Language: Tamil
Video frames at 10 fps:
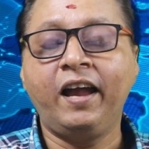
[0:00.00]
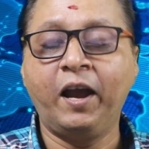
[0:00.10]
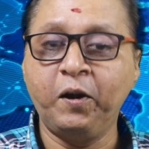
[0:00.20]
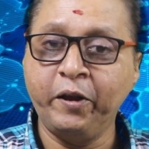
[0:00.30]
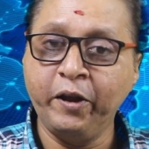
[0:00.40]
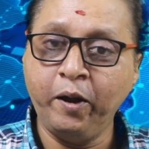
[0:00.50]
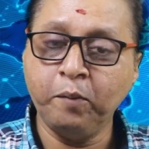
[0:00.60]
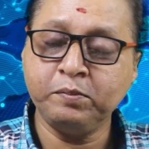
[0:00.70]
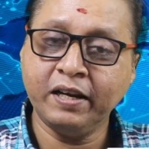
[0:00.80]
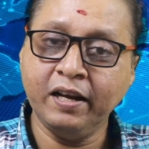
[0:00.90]
எங்களுடைய
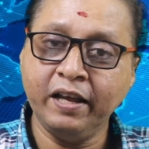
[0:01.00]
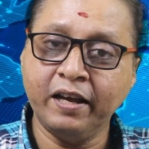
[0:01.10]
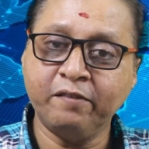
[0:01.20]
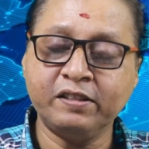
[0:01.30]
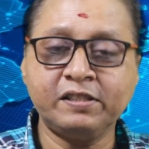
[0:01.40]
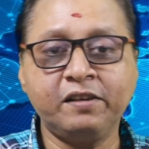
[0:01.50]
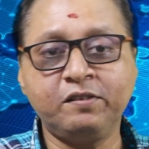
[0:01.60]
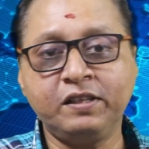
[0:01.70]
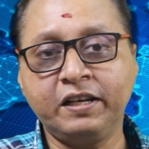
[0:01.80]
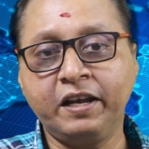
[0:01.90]
யூடியூப் சேனல் நீங்கள் ஃபஸ்ட் டைம்
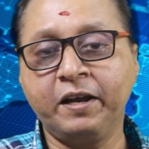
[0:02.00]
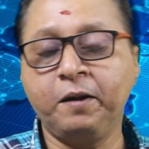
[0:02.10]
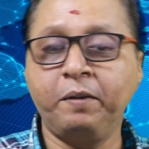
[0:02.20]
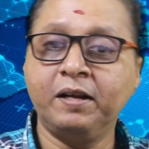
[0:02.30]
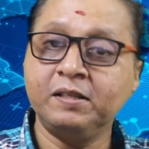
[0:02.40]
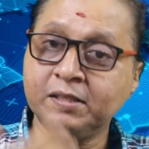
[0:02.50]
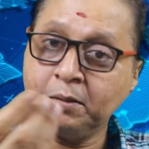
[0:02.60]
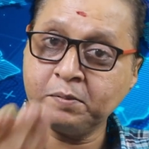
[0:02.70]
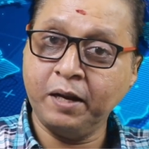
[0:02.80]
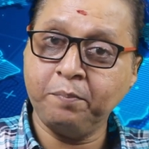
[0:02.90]
வந்திருக்கீங்க அப்படின்னா
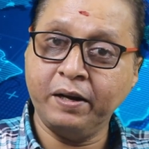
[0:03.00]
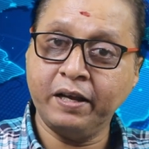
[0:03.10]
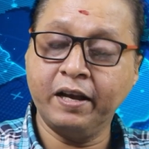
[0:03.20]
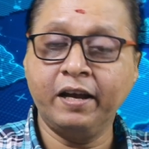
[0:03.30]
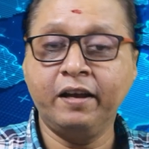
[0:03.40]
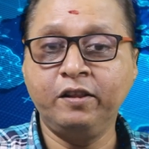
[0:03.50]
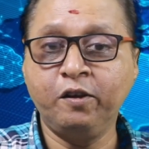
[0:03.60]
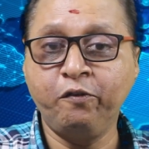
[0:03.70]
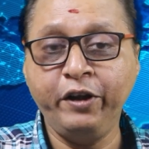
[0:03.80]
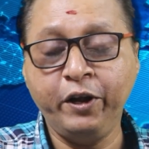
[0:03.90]
சப்ஸ்கிரைப் பண்ணிக்கோங்க இந்த
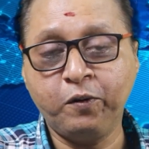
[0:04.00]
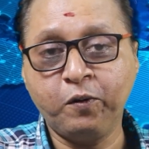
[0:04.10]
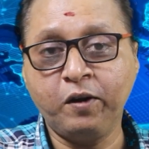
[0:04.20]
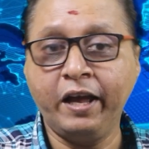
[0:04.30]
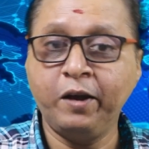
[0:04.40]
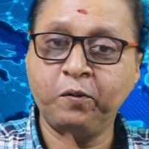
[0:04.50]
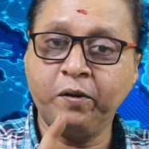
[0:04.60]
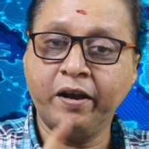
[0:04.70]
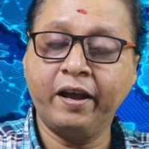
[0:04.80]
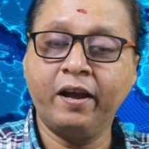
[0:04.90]
வீடியோக்கு ஒரு லைக்
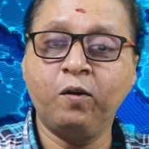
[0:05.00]
கொடுங்க